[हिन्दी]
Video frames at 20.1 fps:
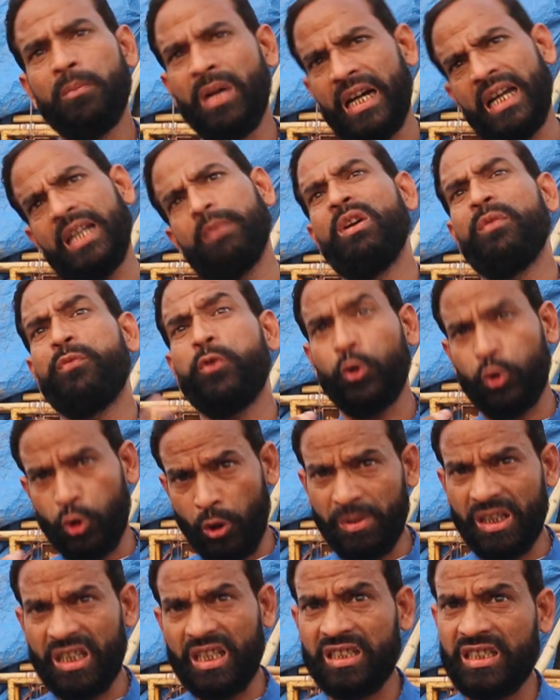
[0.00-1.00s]
बगल में
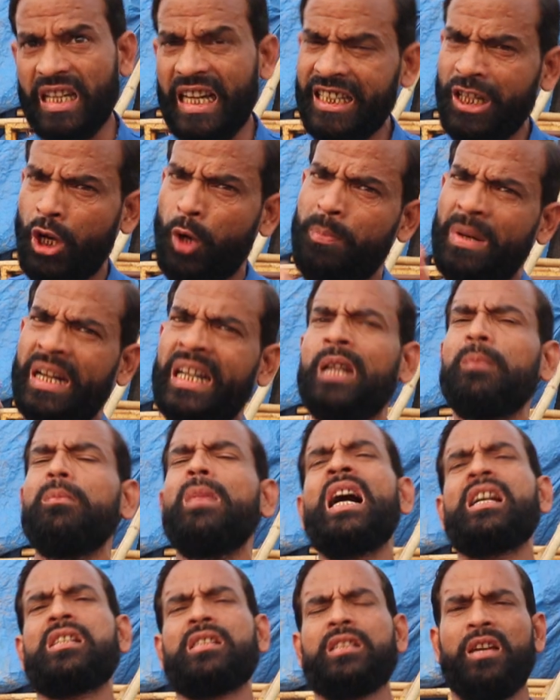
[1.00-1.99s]
फ़ोटो भी खिंचाई और बगैर
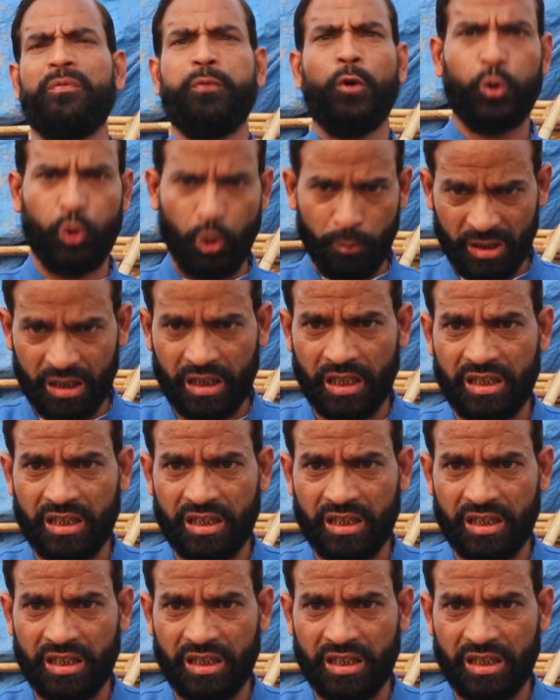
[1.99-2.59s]
मास्क के फ़ोटो भी